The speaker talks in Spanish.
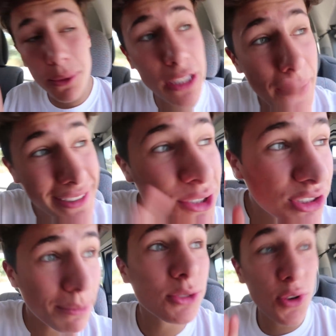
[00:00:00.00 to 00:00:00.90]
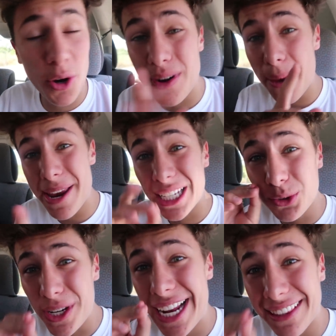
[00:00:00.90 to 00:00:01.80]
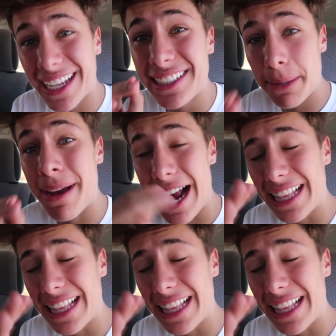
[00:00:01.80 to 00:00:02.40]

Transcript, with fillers: segunda vez nos echamos fue con una bella surigata que se llama